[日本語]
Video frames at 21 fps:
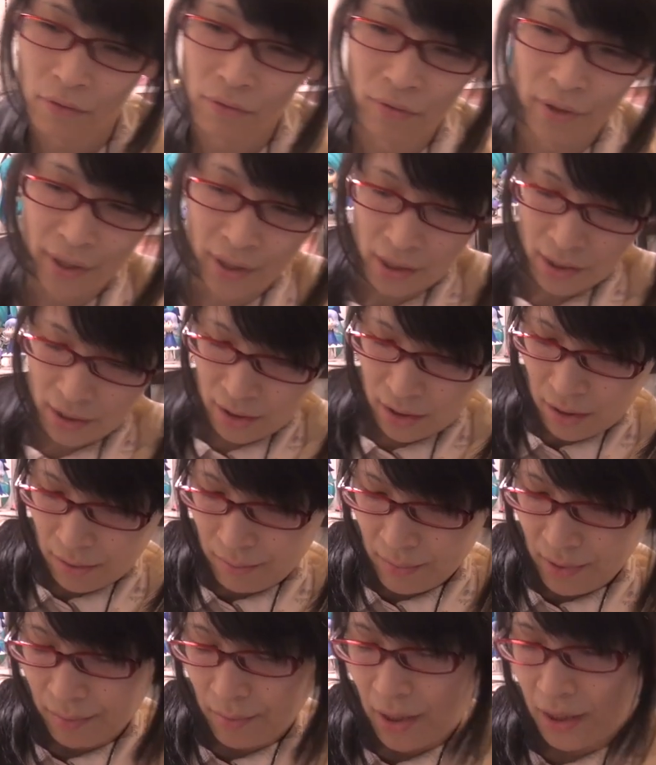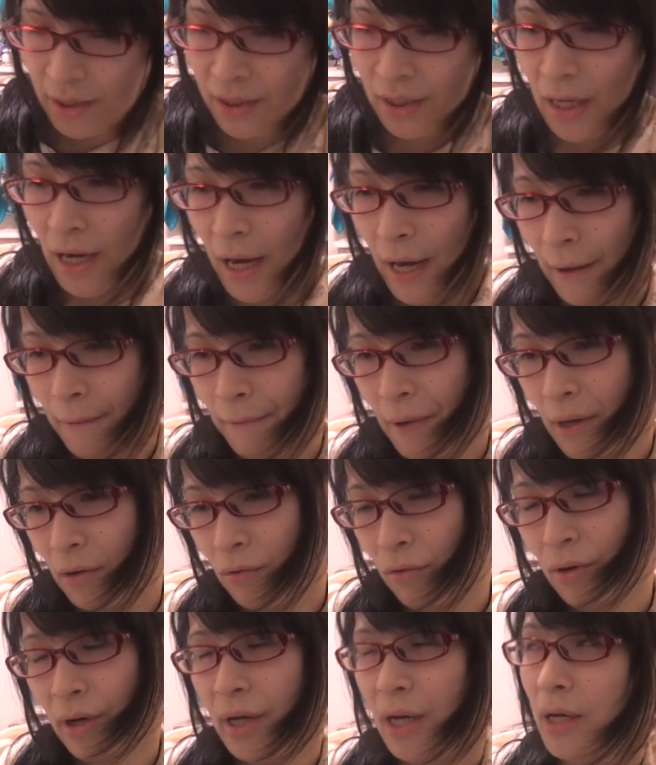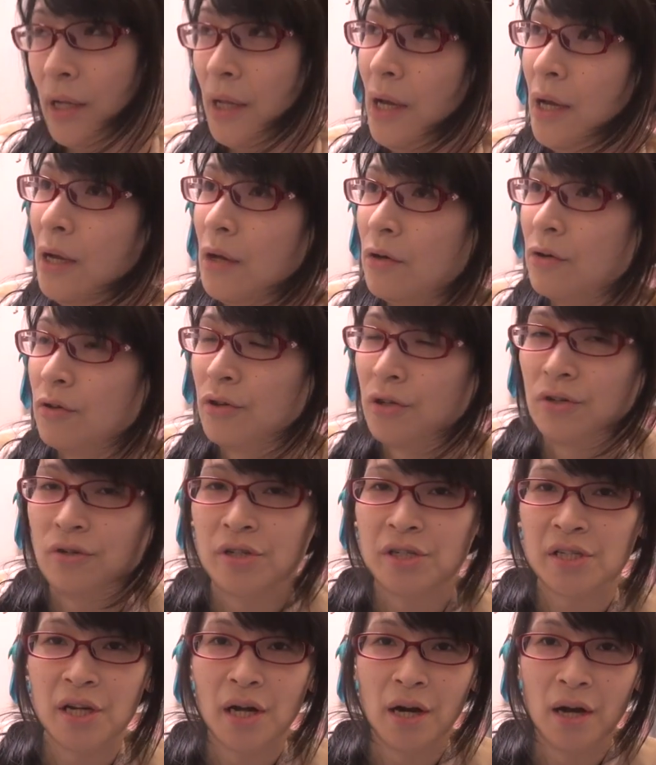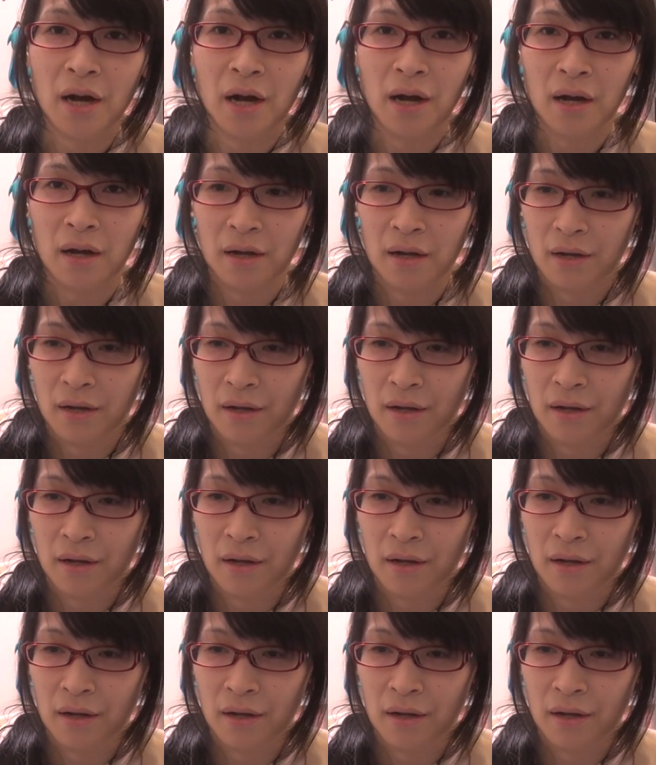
これ買ってみましたこれがね普及したら